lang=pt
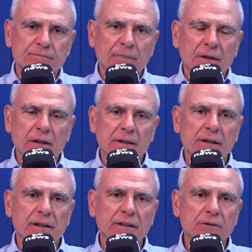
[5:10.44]

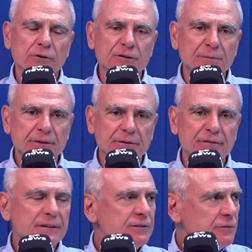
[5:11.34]
É, em
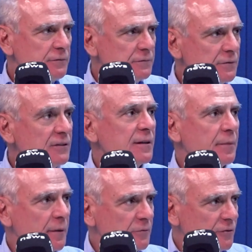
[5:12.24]
2021, nós
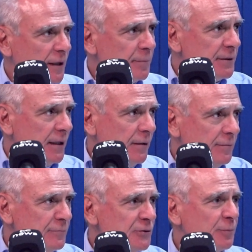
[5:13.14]
abrimos o
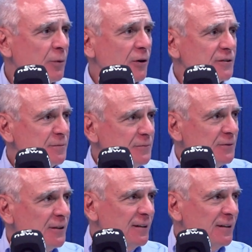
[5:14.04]
capital, muito próximo